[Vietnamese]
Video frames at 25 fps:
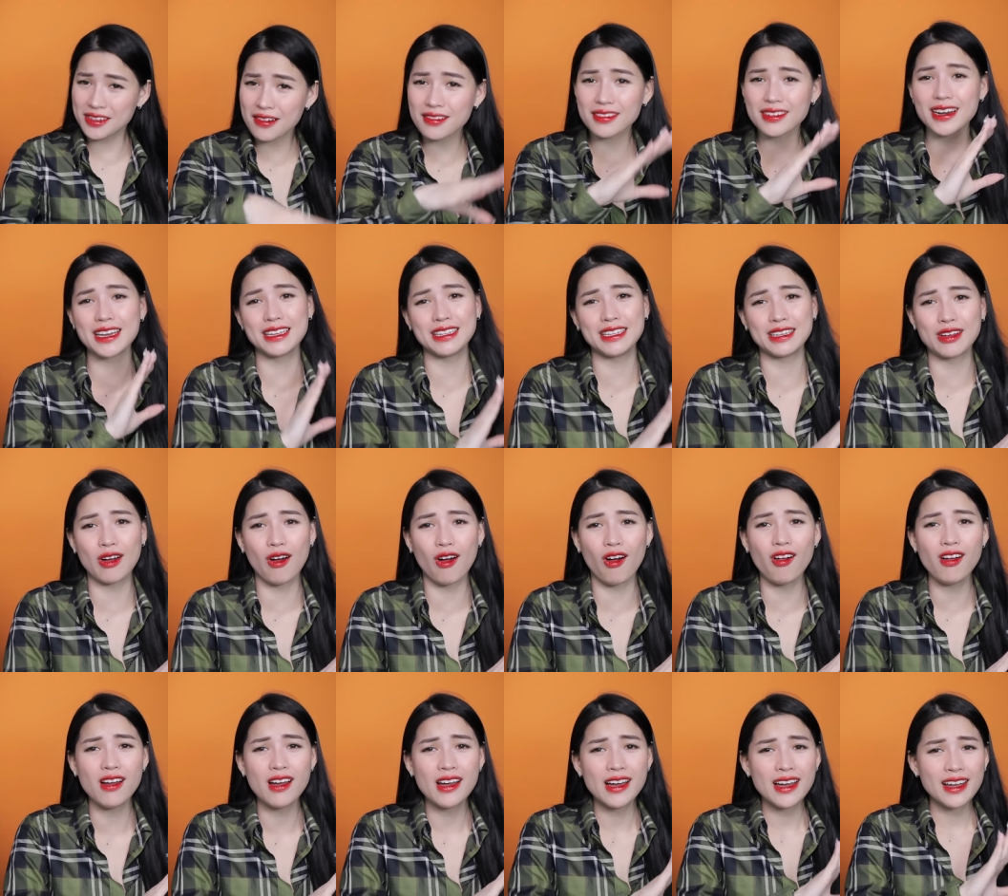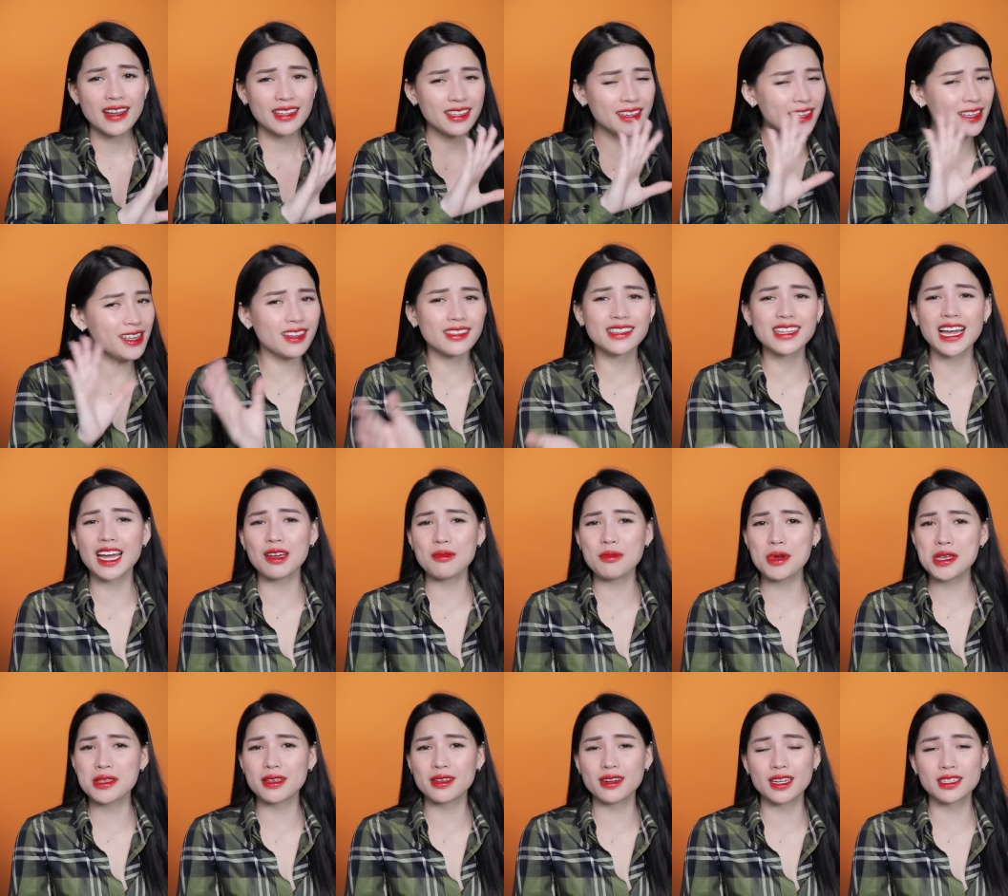Trước đây thì có, nhưng hiện tại
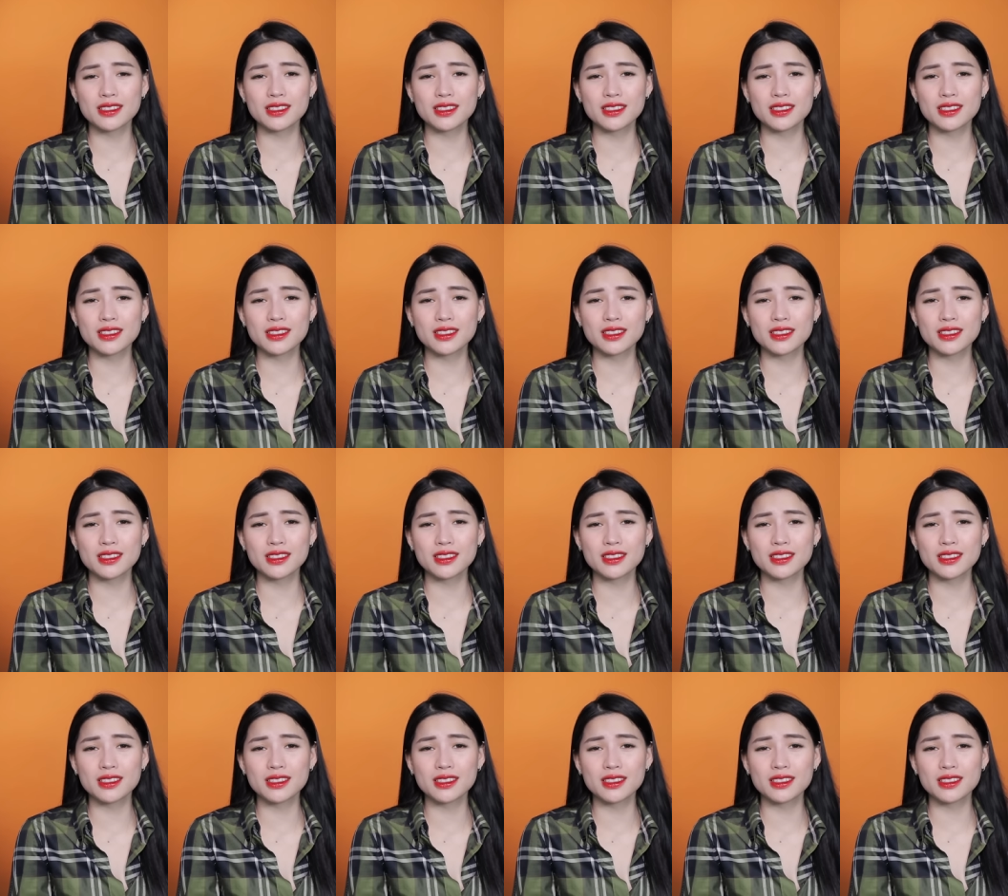bây giờ